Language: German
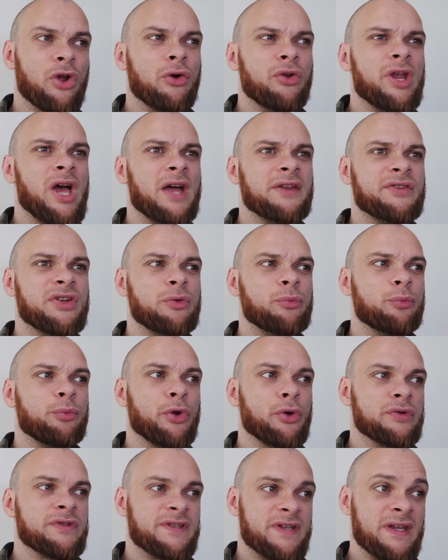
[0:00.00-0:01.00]
und er hat den
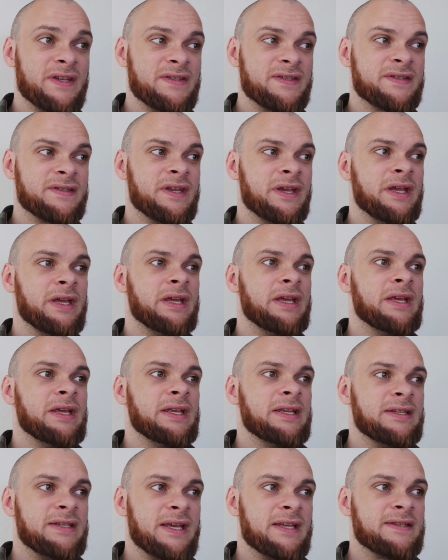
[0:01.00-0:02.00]
Prozess
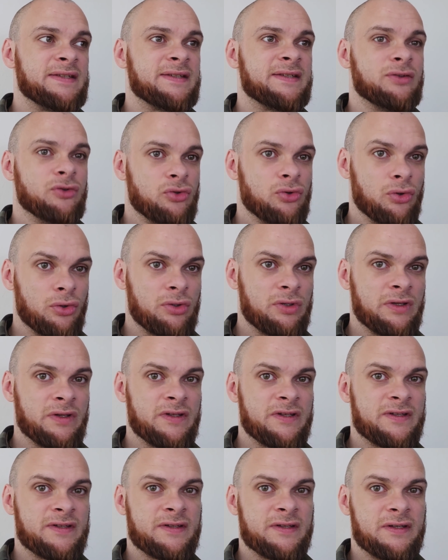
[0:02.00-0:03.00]
des
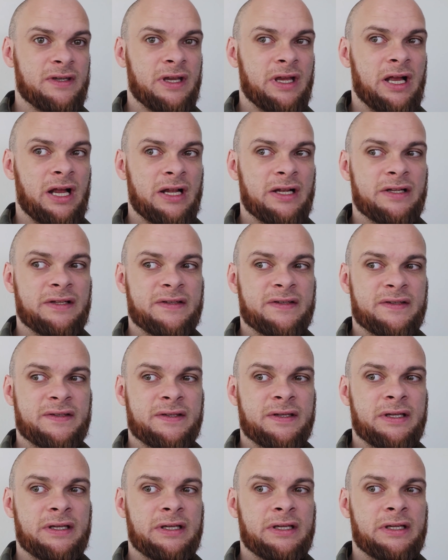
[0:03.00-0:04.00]
Tötens
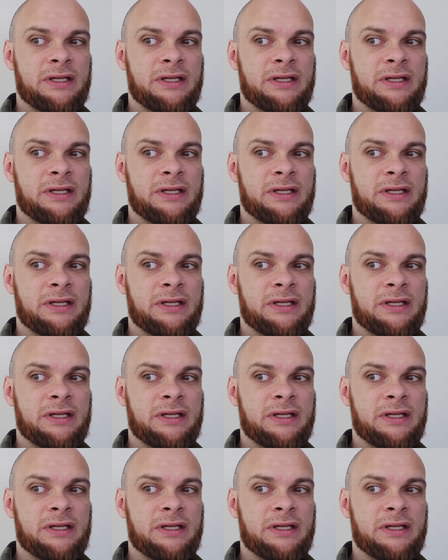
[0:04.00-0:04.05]
als